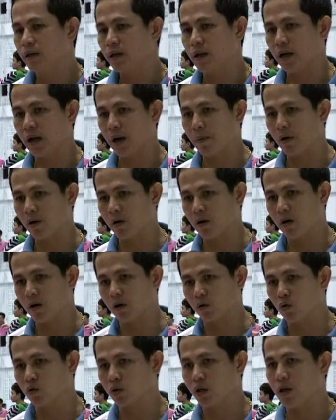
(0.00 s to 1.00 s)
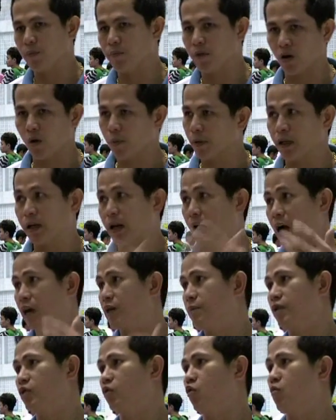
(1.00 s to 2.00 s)
นะครับแล้วก็ทุกทีมเนี่ยเขาพัฒนา
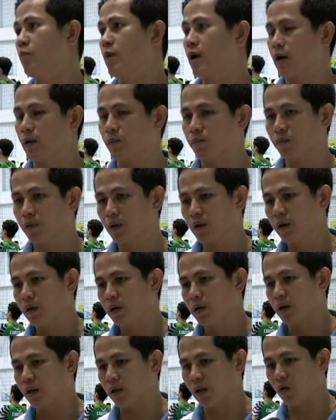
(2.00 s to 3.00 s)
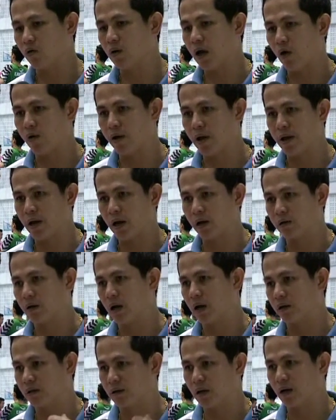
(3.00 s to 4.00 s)
ขึ้นมาสูงมากนะแต่ของเราเนี่ยยัง
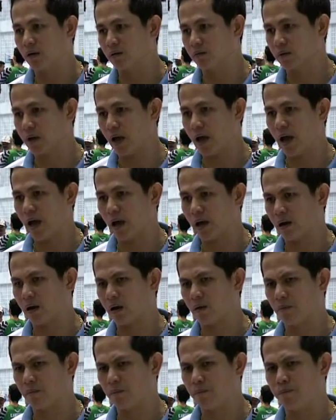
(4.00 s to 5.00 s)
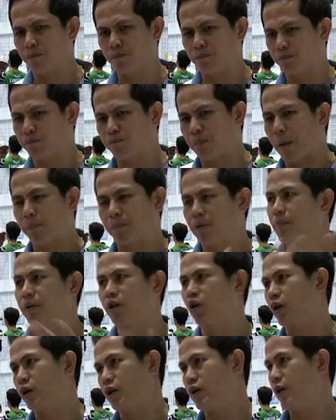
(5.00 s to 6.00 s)
ยังยังแค่ ปรับขึ้น
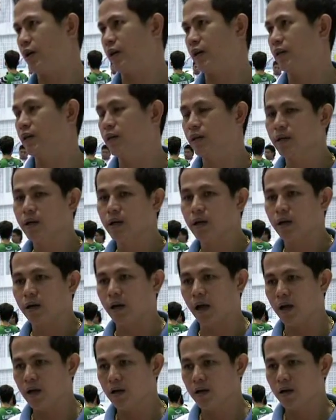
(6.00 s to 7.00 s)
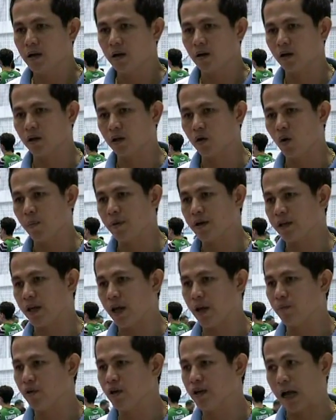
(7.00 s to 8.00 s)
มาหน่อยเดียวเองนะก็ถือว่าเป็นเก
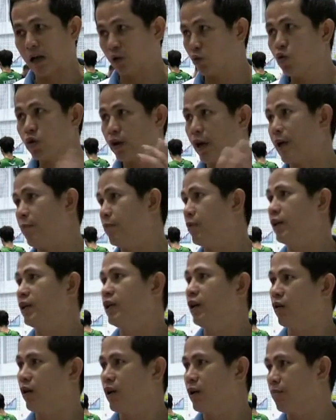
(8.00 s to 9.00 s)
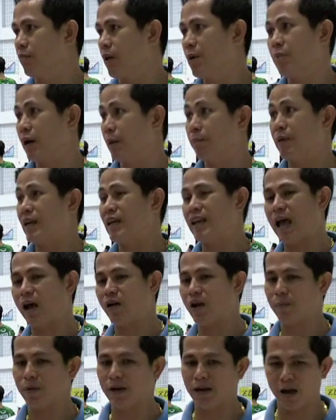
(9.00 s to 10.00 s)
มที่หนักทุกเกมเลยที่เราเล่นไม่เหมือนปีแล้ว
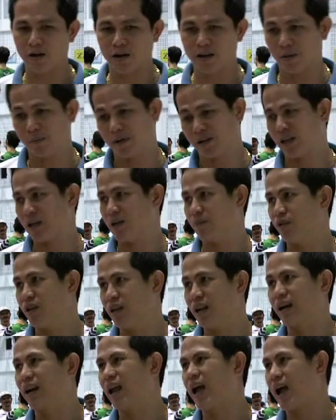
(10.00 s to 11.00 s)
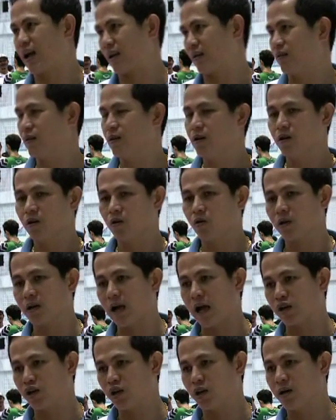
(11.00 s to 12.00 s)
เนี่ยปีแล้วเนี่ยยังมีทีมที่ล่างๆค่อน
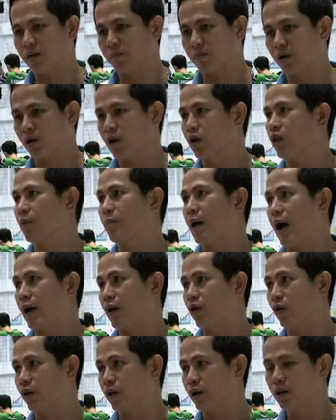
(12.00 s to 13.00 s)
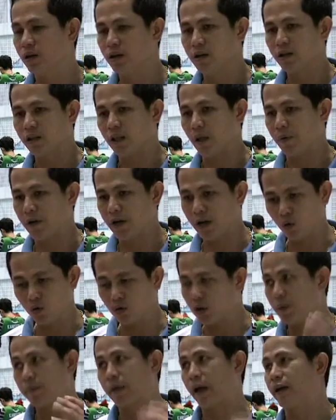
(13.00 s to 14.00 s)
ข้างเยอะ มันก็สบายหน่อย แต่ปีนี้ทุ
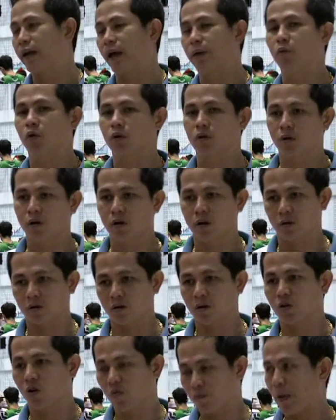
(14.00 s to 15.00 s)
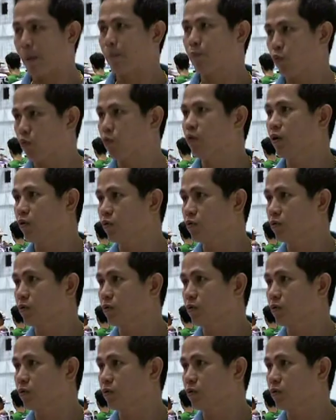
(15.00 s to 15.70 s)
กทีมแข็งแกร่งหมดก็ก็ต้องปรับปรุงเรา